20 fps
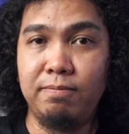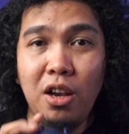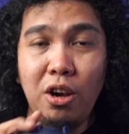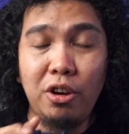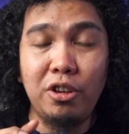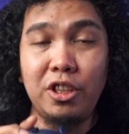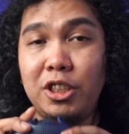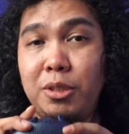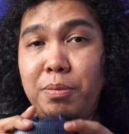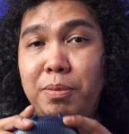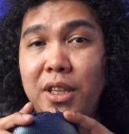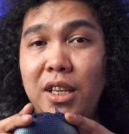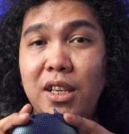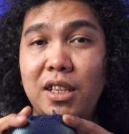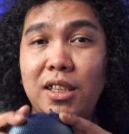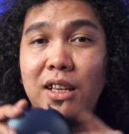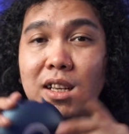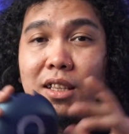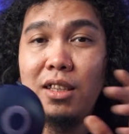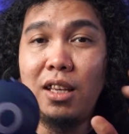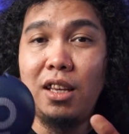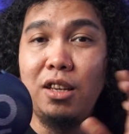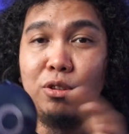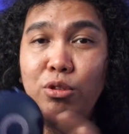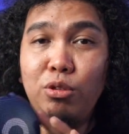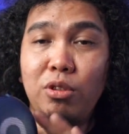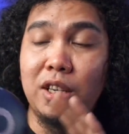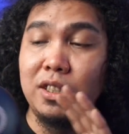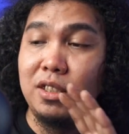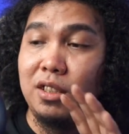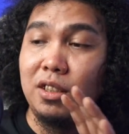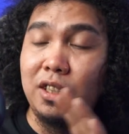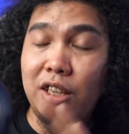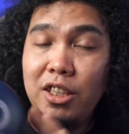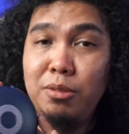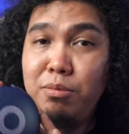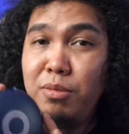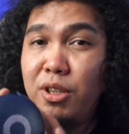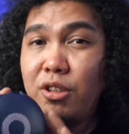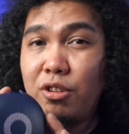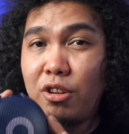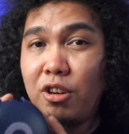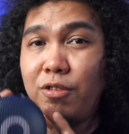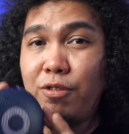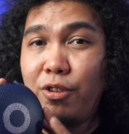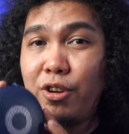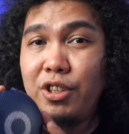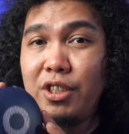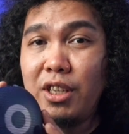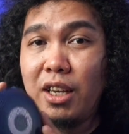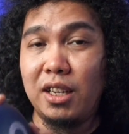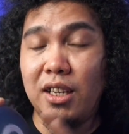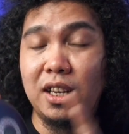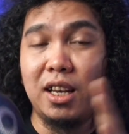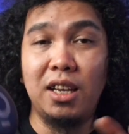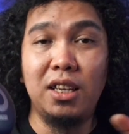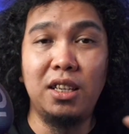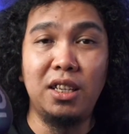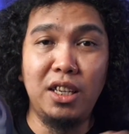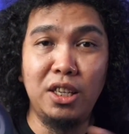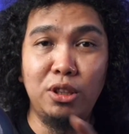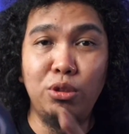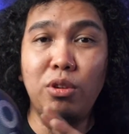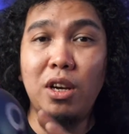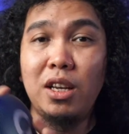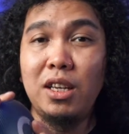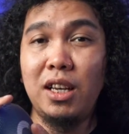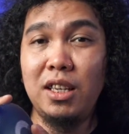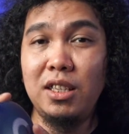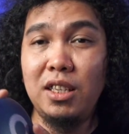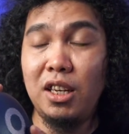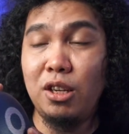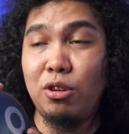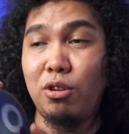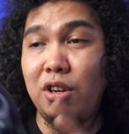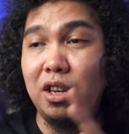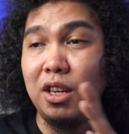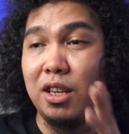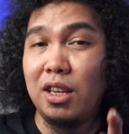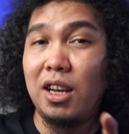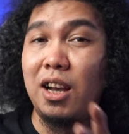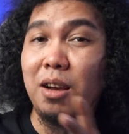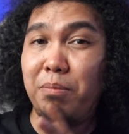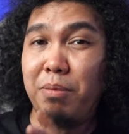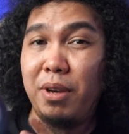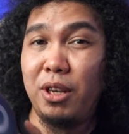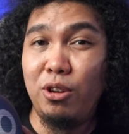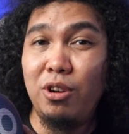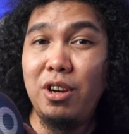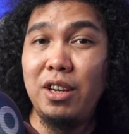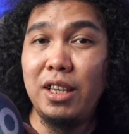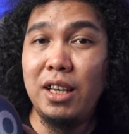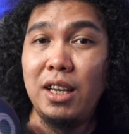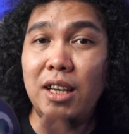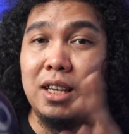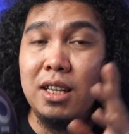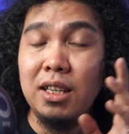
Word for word: Oke, seperti yang kita lihat tadi untuk hasil tes mikrofonnya. Nah, itu kan hanya recording ke HP doang ya.